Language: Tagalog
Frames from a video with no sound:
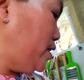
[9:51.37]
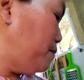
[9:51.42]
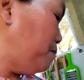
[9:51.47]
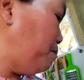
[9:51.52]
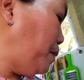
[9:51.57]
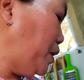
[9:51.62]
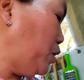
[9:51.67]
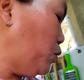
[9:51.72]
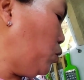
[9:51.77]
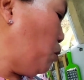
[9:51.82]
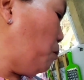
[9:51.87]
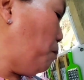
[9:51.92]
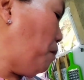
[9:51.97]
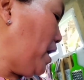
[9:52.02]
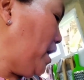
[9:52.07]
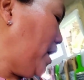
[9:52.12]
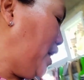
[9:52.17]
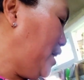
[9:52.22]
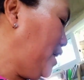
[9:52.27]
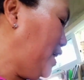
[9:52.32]
Pero pag
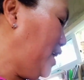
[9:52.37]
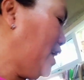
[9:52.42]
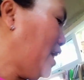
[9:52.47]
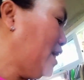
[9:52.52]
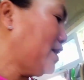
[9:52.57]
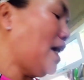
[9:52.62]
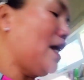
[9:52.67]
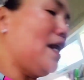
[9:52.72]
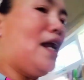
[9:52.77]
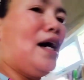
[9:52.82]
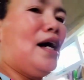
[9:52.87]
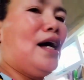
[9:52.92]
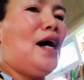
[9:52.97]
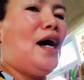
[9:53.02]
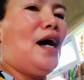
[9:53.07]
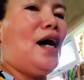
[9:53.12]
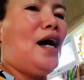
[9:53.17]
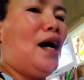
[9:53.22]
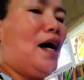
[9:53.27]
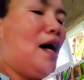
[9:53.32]
hindi ka talaga
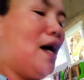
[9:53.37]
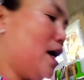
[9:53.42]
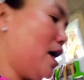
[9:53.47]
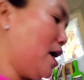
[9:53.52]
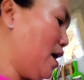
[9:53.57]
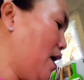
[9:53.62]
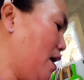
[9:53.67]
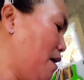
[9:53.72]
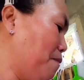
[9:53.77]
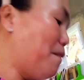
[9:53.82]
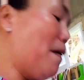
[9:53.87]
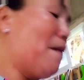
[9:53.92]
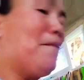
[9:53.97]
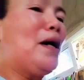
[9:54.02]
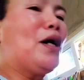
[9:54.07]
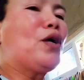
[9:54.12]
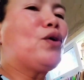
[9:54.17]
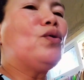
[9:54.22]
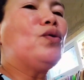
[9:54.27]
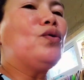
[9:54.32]

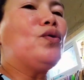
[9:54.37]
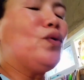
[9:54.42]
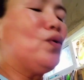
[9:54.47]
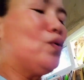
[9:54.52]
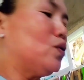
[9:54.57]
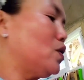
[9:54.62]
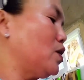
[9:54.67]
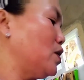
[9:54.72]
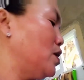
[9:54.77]
pamarunong,